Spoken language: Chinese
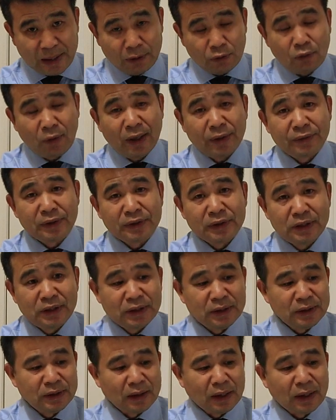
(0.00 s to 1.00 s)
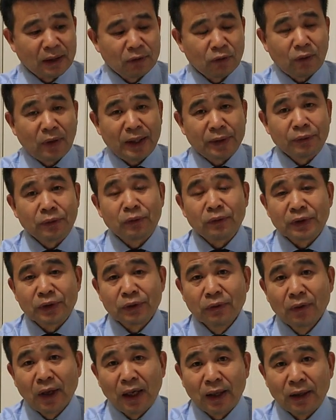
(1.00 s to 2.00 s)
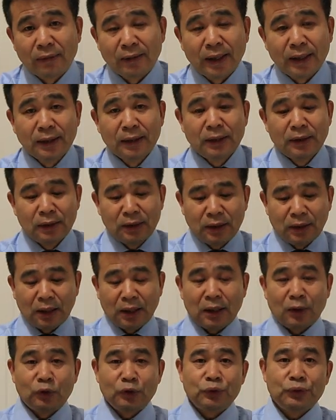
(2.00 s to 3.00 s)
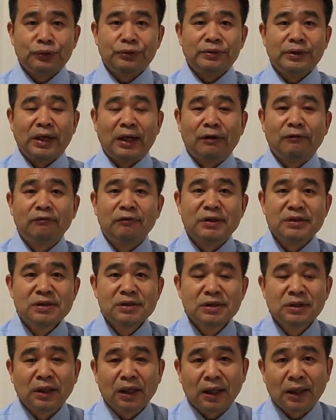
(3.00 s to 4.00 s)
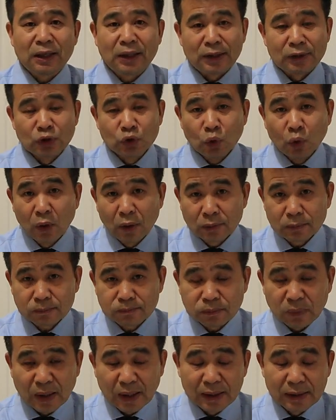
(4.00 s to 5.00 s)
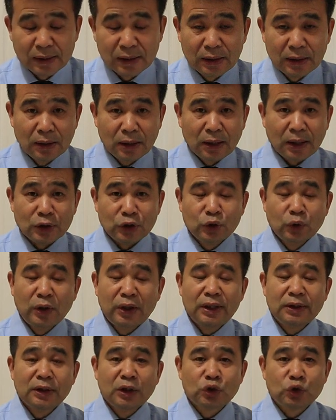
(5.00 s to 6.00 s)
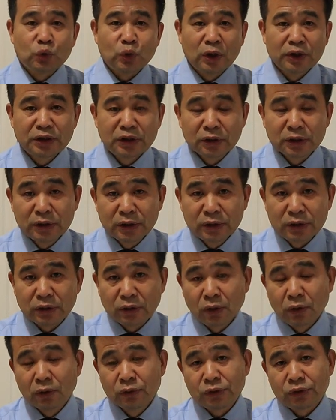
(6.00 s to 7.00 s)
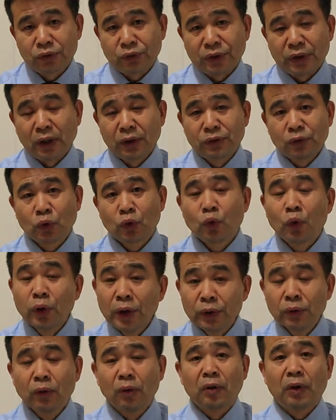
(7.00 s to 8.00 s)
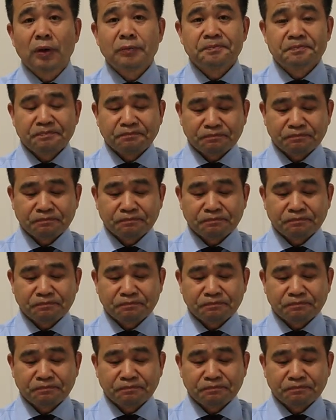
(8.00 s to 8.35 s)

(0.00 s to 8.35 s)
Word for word: 代、跨越地理啊，跨越文化，人啊，语言文字啊，很多。哎，很多人呢，读了圣经以后，觉着有困惑，